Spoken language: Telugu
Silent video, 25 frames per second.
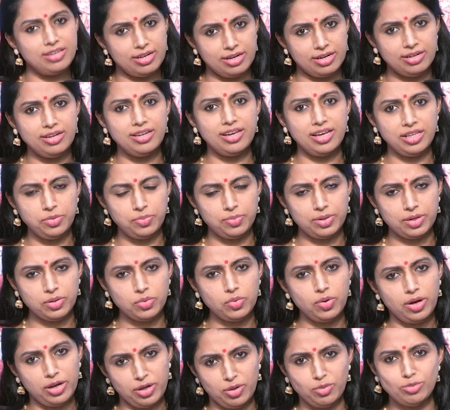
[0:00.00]
థర్టీయత్
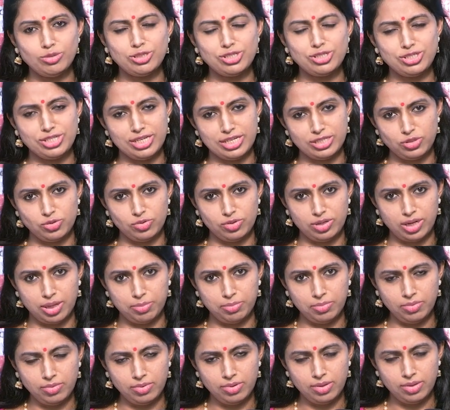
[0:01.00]
వరకు అనౌన్స్
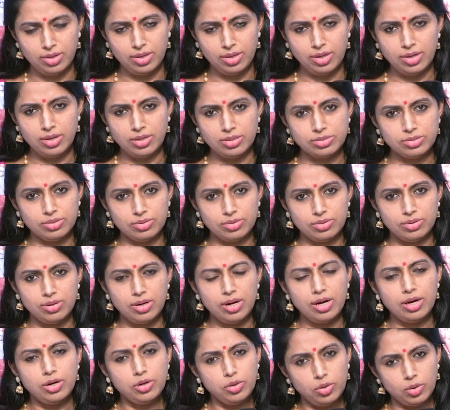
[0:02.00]
చేస్తున్నాము సో
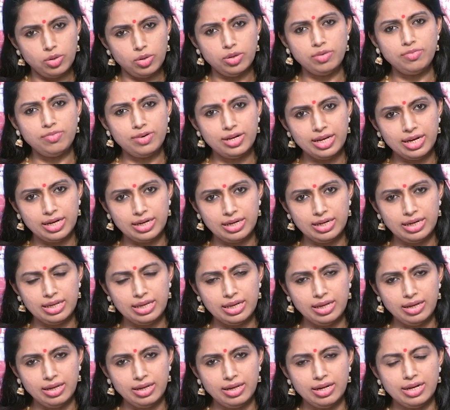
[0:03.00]
డోంట్ వరీ
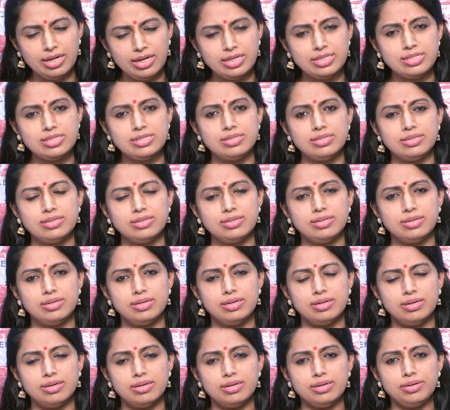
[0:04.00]
అండి ఇట్స్
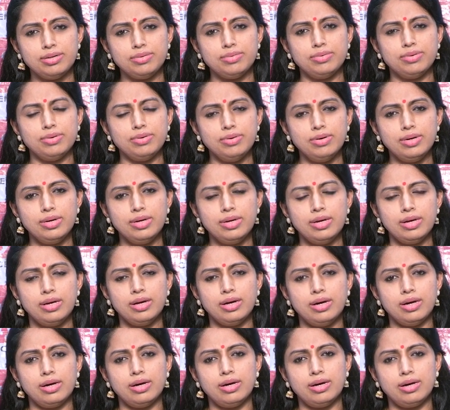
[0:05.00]
యునో
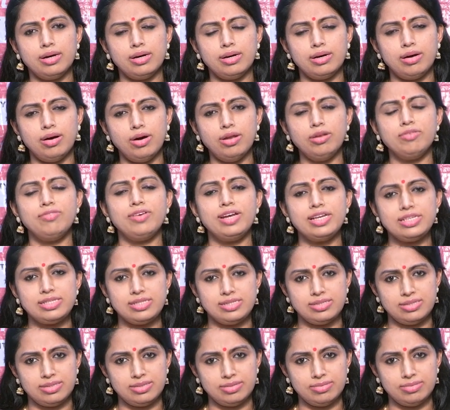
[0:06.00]

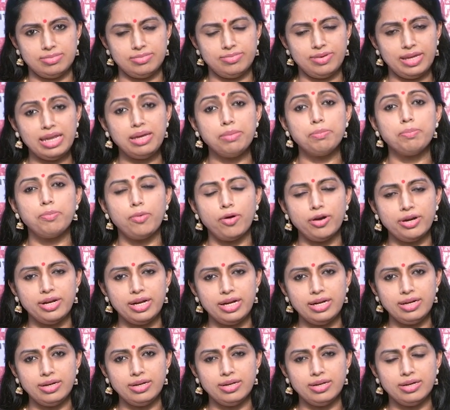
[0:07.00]
ఆల్వేస్ వెరీ
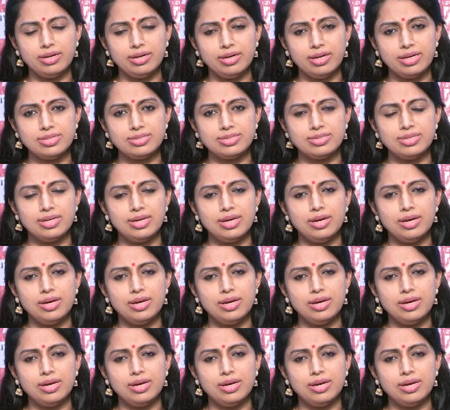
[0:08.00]
ఇంపార్టెంట్ ఈజ్